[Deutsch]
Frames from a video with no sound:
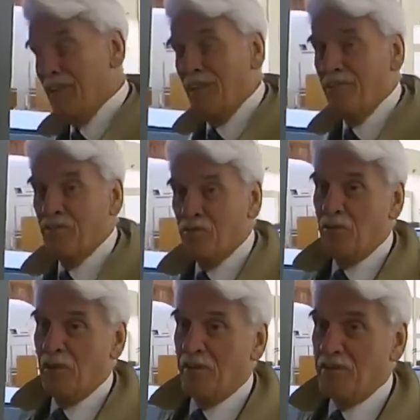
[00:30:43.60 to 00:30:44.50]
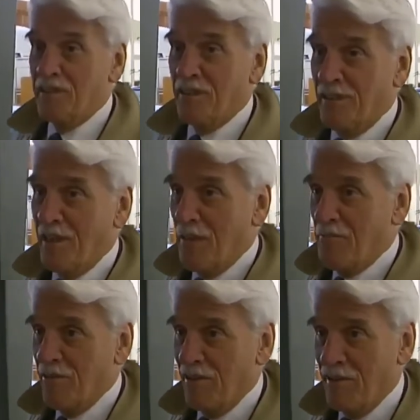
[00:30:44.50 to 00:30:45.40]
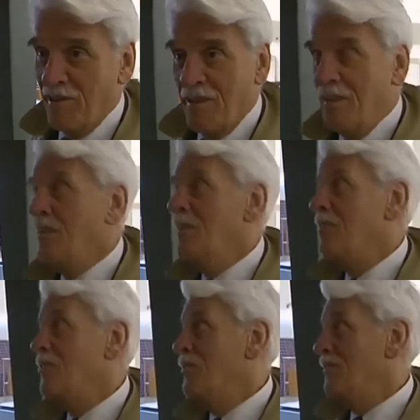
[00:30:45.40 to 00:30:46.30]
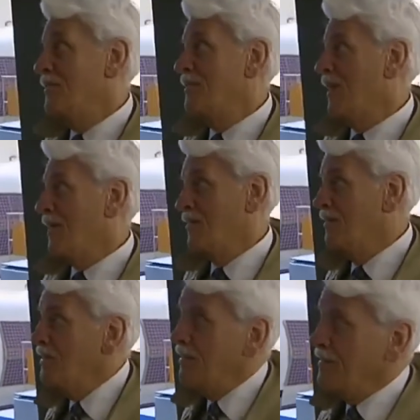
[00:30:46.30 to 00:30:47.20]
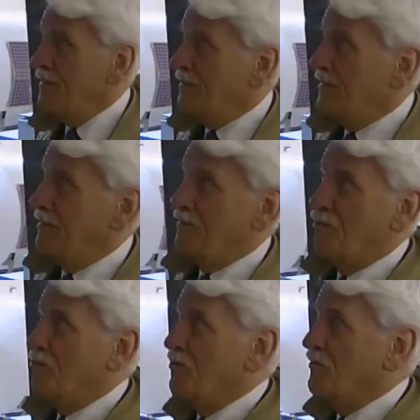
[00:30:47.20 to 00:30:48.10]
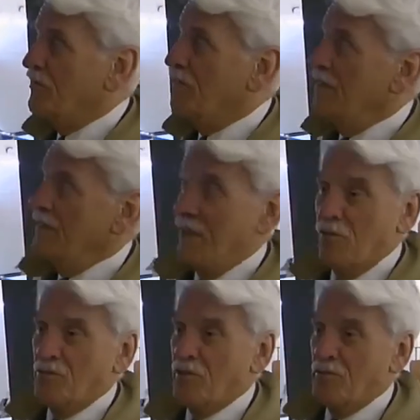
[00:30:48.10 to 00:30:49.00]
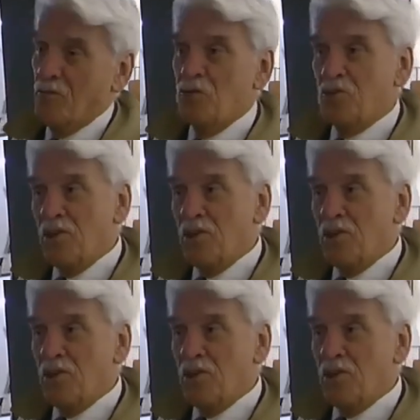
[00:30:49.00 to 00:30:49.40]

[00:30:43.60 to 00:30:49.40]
Sicherheit und Zuverlässigkeit haben will. Und äh, da sind äh, die Sojus-Raumschiffe